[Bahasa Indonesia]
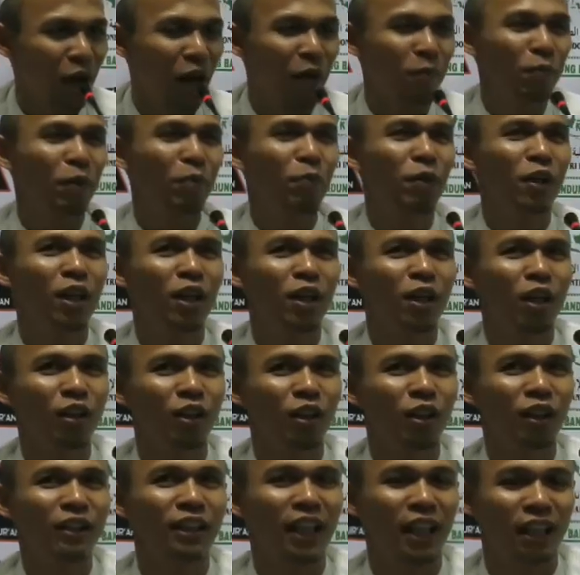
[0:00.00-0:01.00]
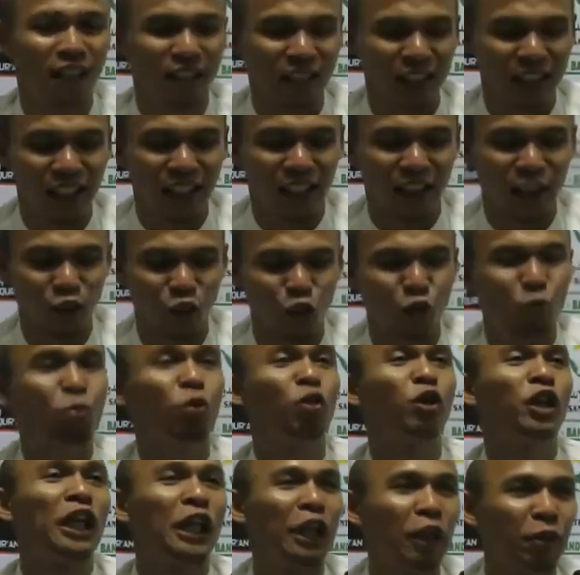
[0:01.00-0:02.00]
Apa pilihan Allah? Tagti atau
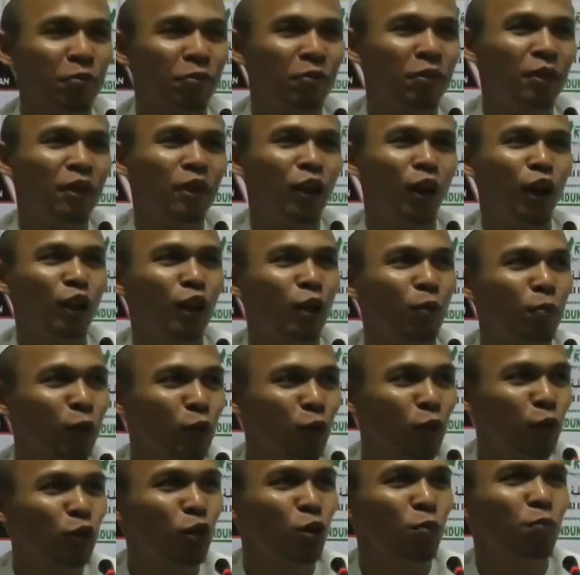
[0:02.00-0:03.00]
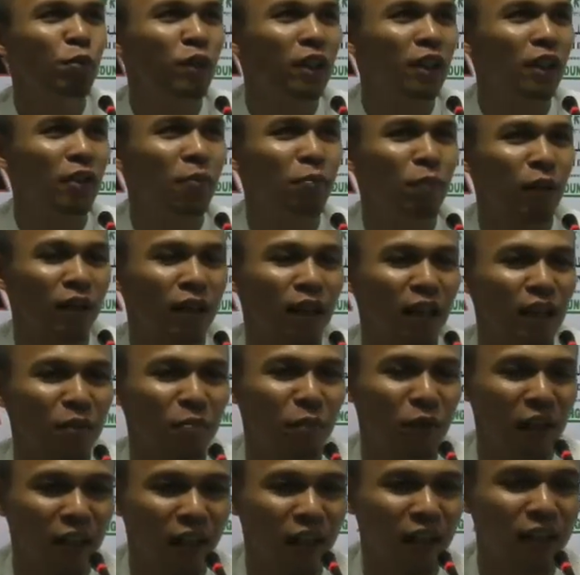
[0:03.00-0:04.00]
umurihim. Allah menutupi
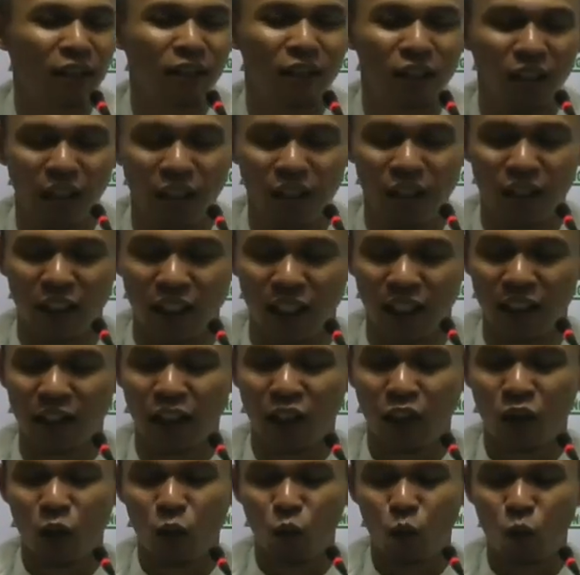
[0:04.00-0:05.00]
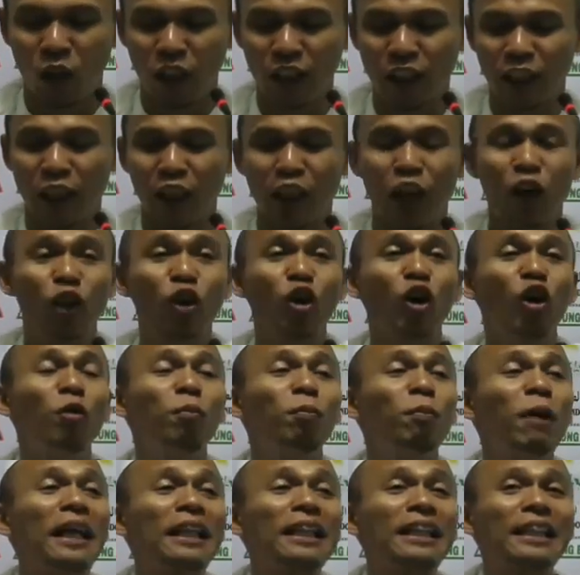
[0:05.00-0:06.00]
perkara-perkara yang terkait dengan wali
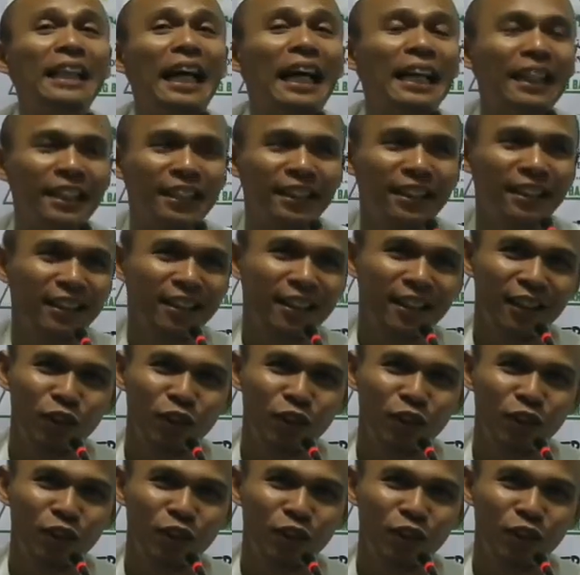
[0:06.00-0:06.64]
rahmatan.